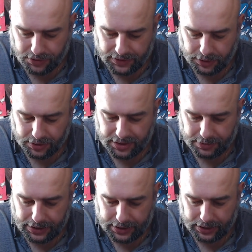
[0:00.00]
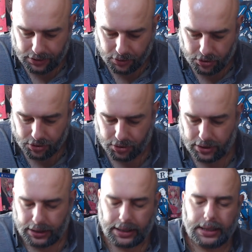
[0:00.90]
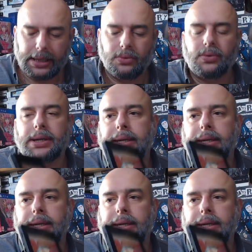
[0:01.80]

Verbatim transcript: Je vais redémarrer le jeu. Et vous